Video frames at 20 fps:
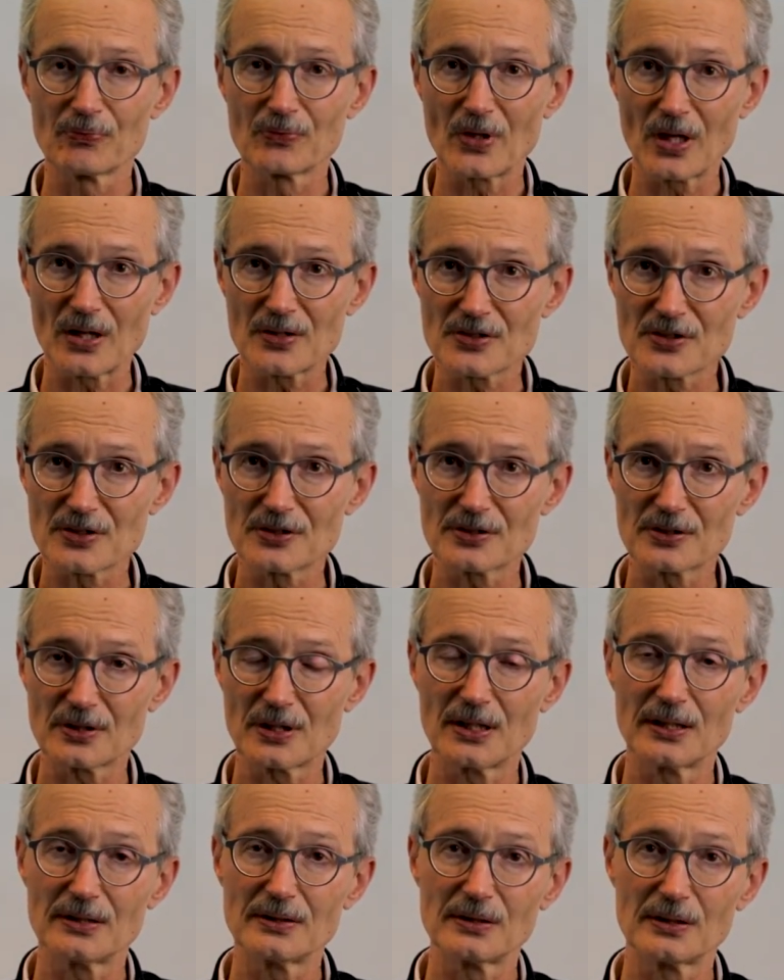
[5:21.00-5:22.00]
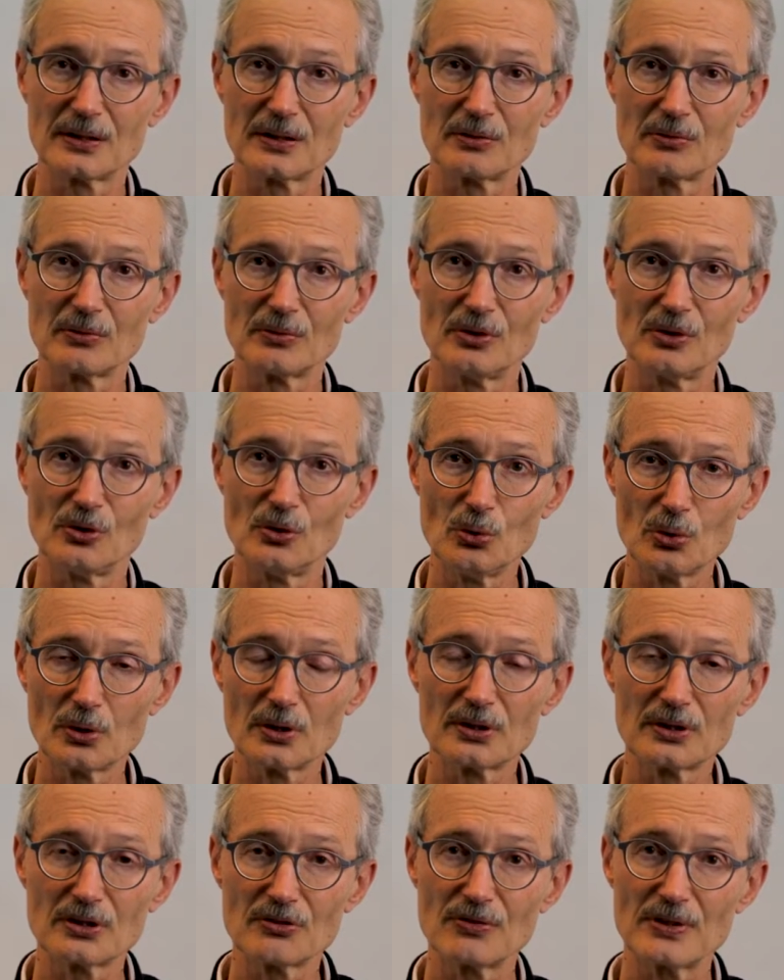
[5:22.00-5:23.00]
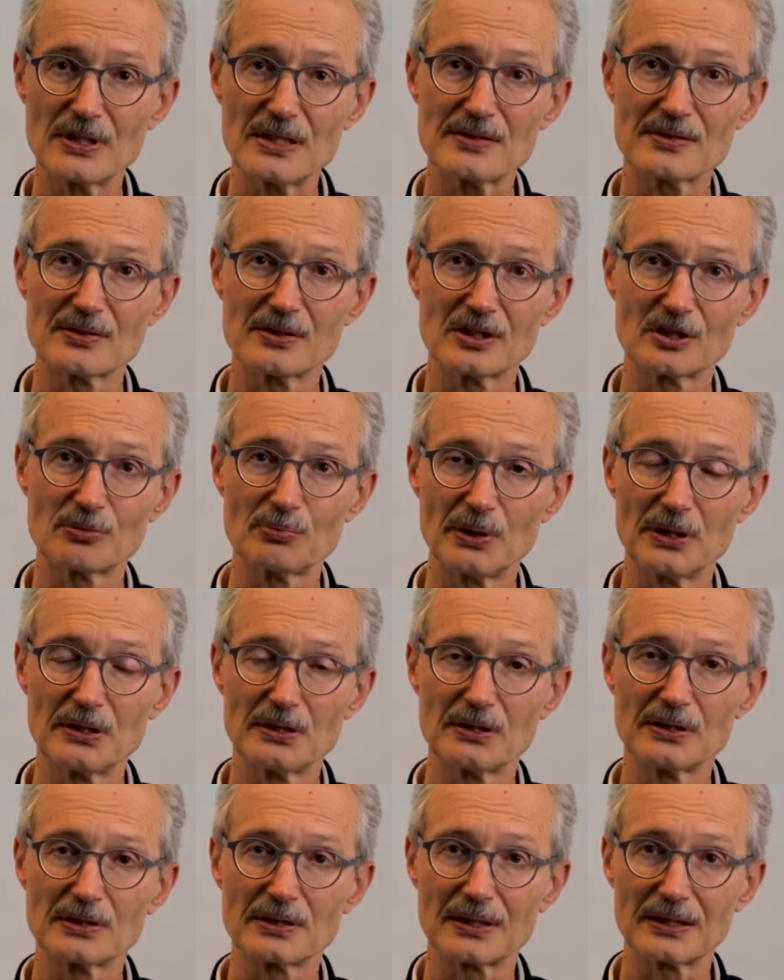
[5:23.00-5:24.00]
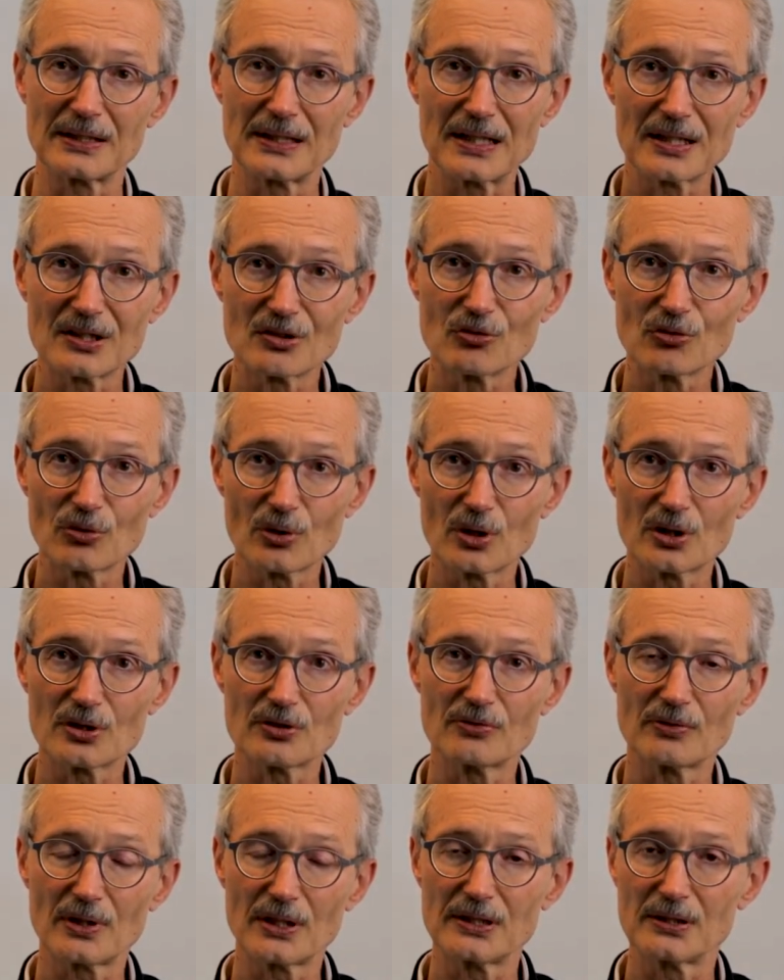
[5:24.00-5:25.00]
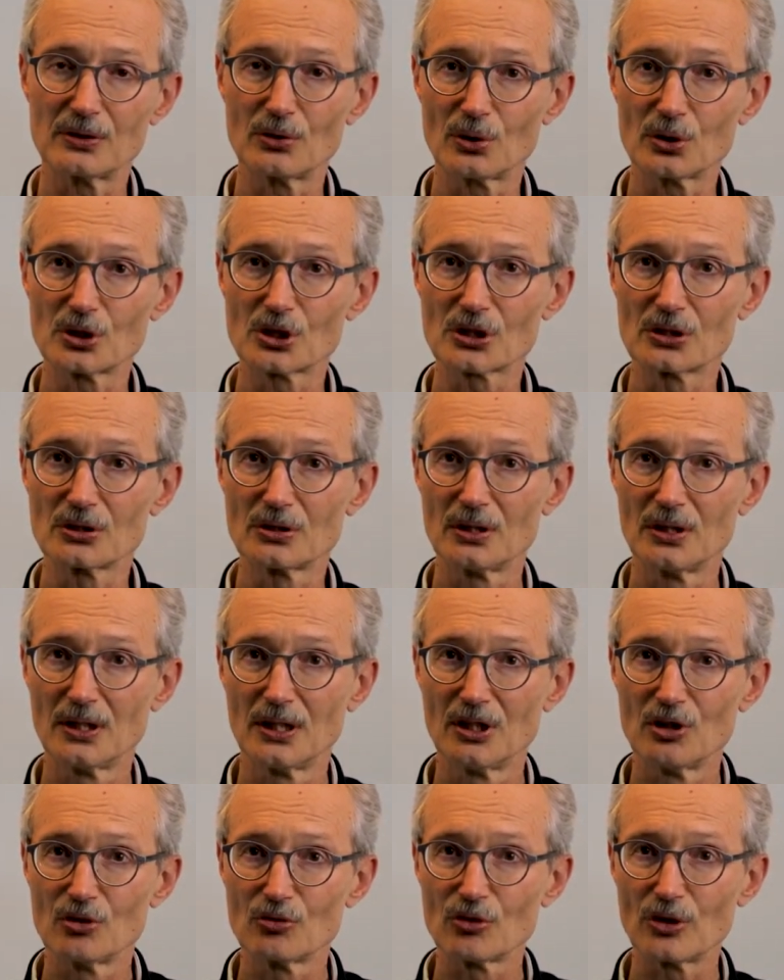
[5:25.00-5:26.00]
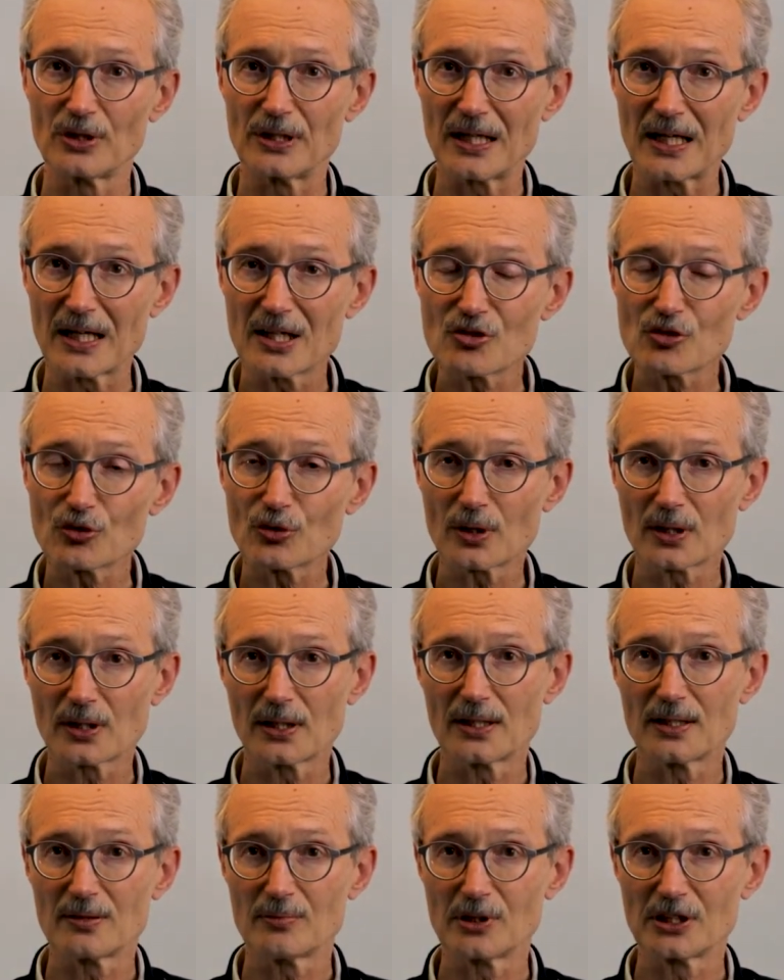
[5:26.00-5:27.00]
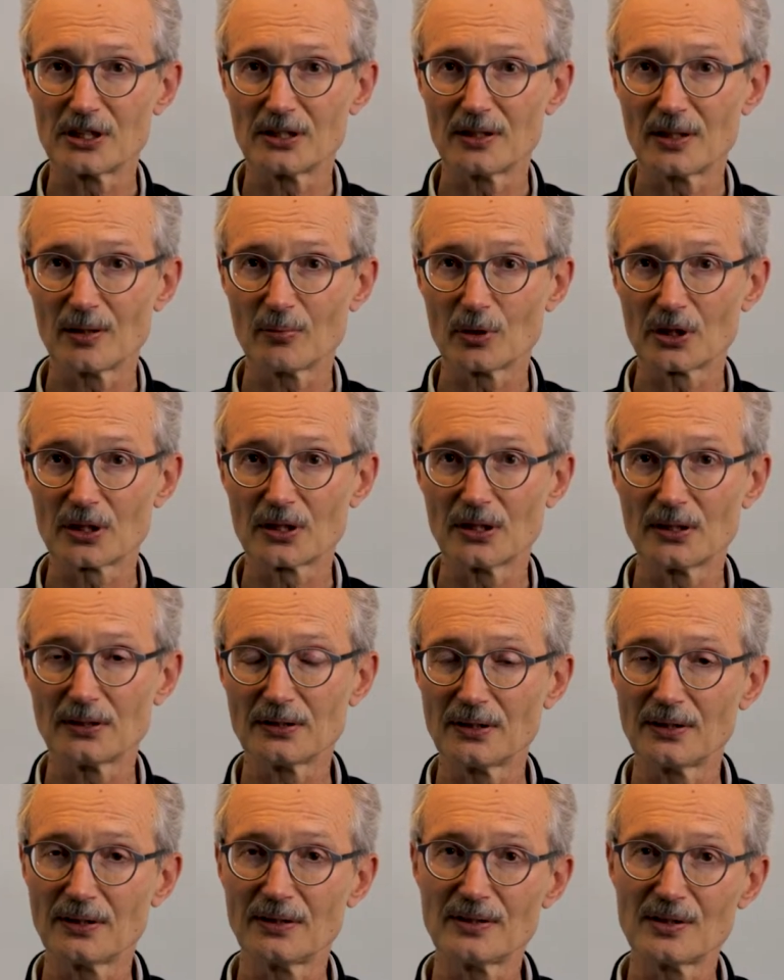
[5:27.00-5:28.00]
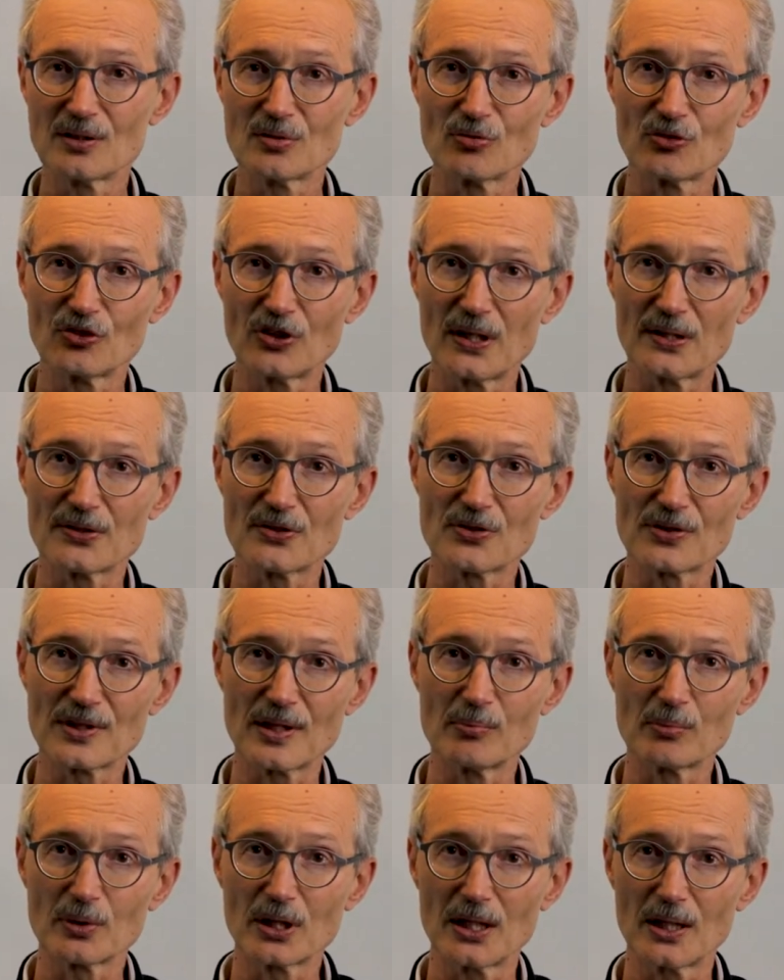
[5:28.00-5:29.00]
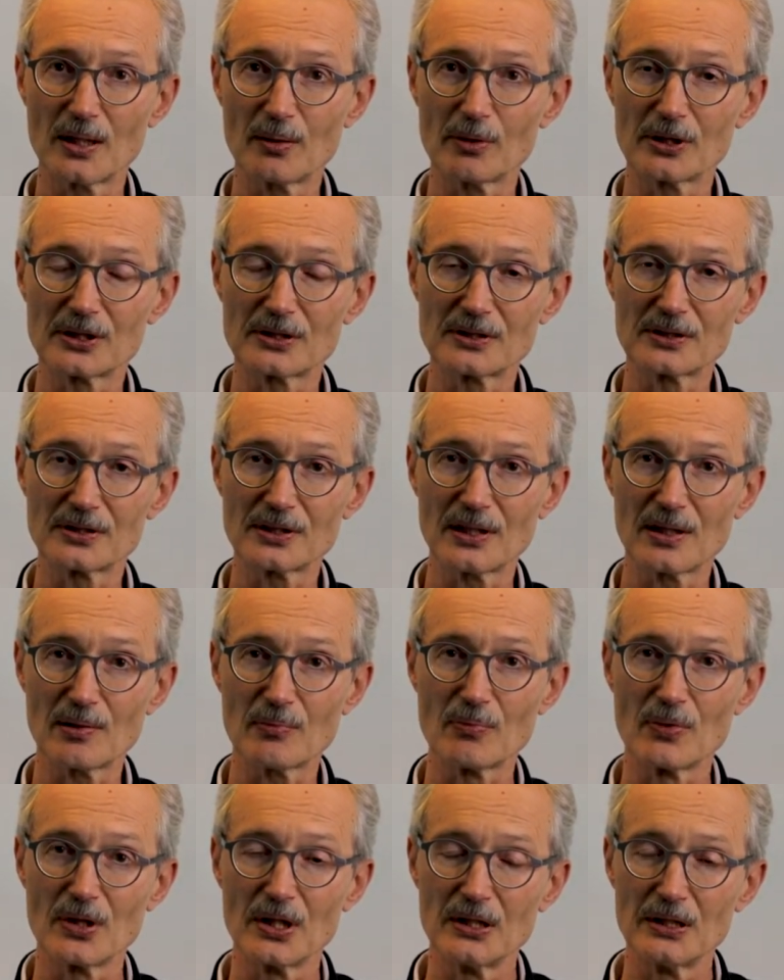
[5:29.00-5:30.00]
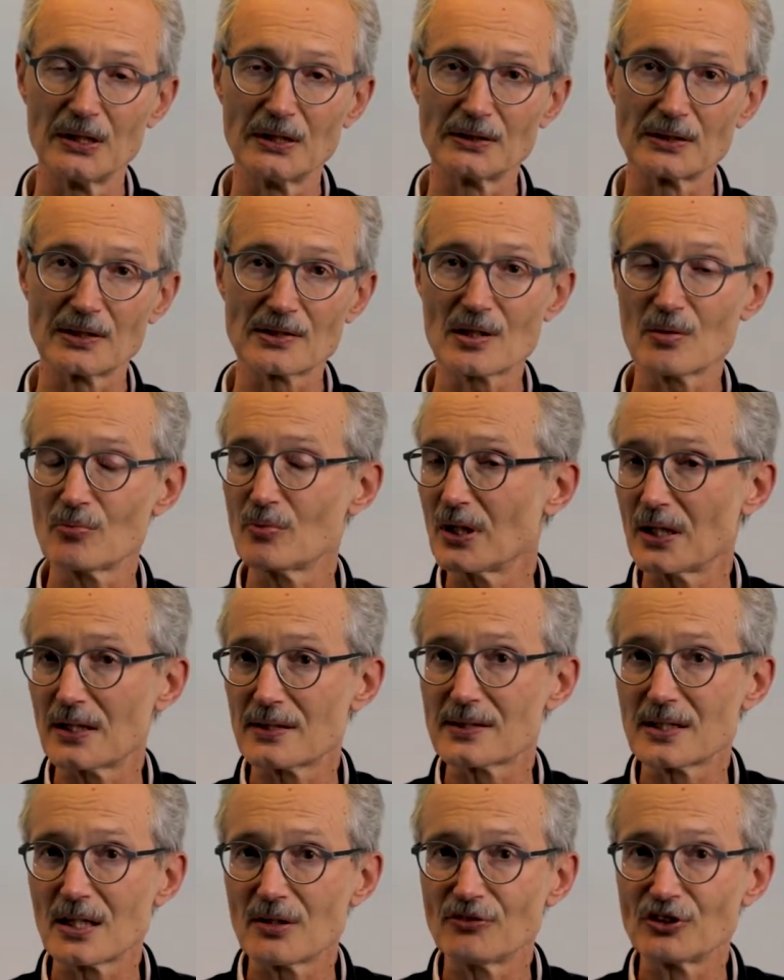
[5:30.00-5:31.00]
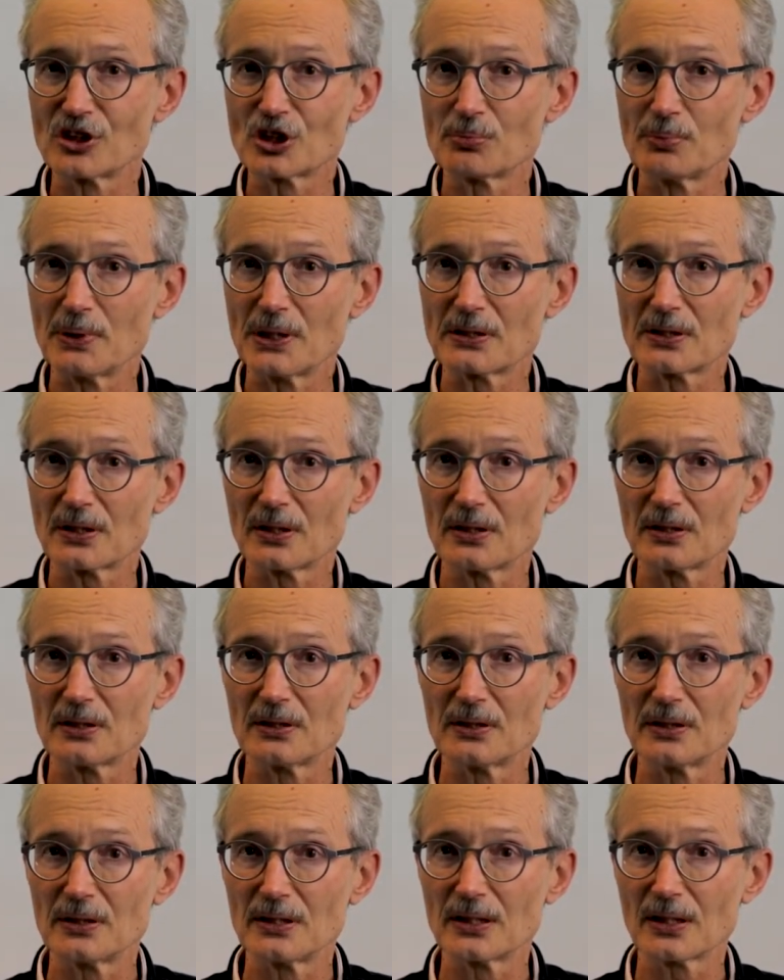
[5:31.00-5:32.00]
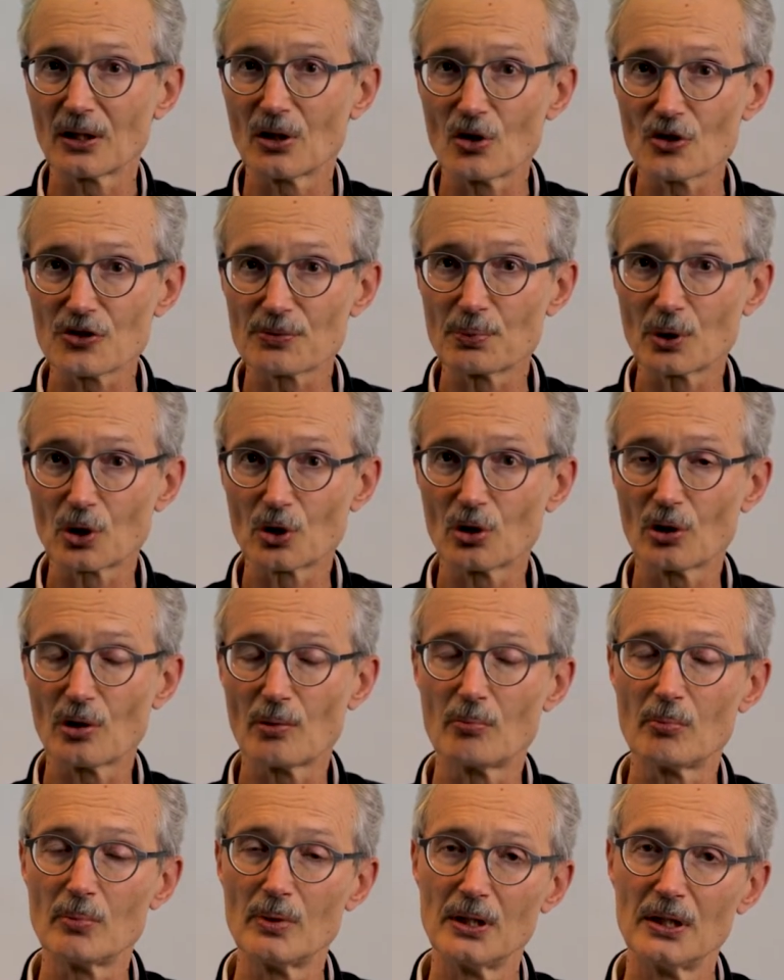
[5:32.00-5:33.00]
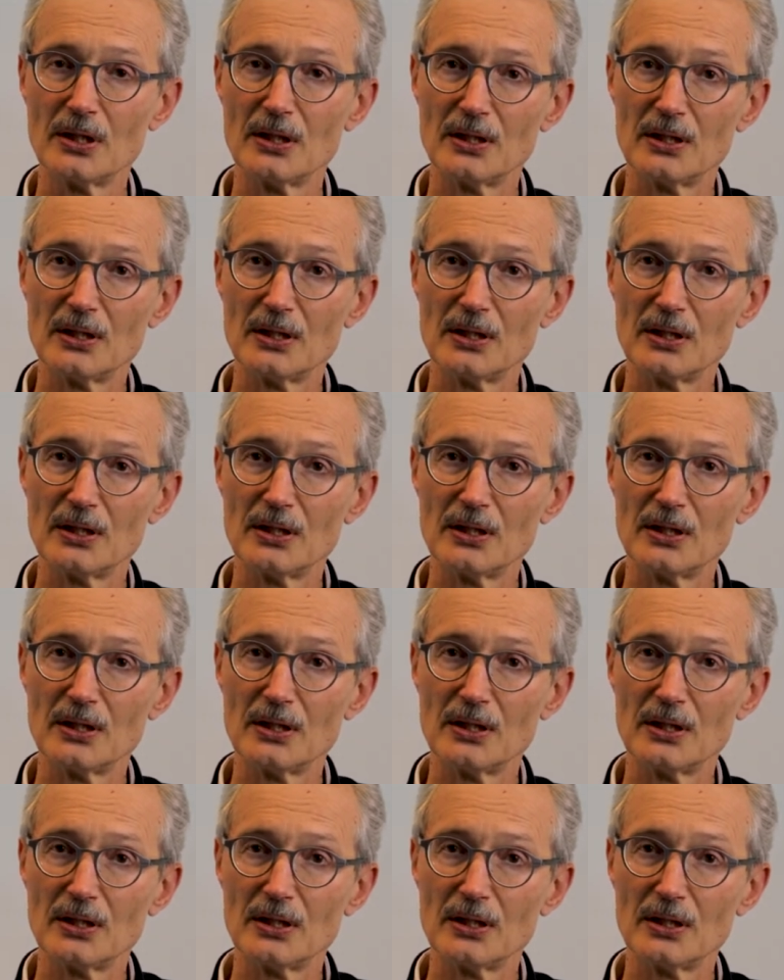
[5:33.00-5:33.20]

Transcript: Das ist eine Lüge gewesen. Ich bin hintergangen worden, weil die Deutschen von Anfang an mit den Amerikanern in diesem Fall zusammengearbeitet haben. Das haben wir erst sehr viel später herausbekommen.